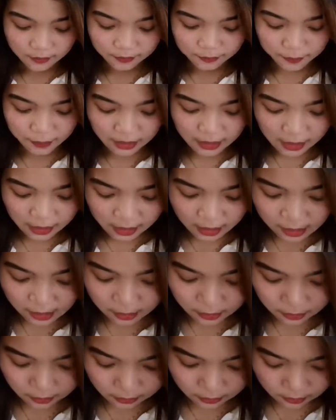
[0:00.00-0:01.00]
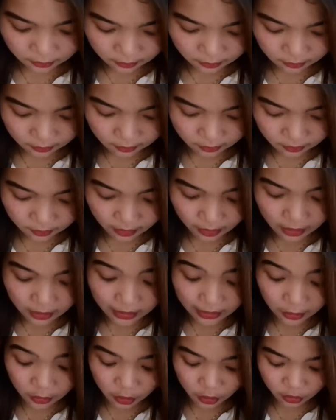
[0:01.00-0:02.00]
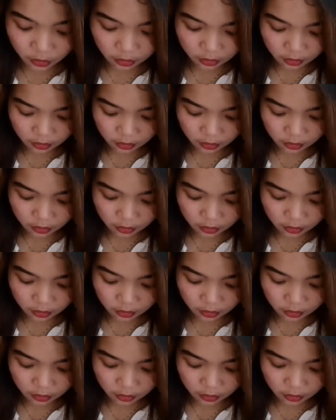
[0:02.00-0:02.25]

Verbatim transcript: pinakang hilig ko.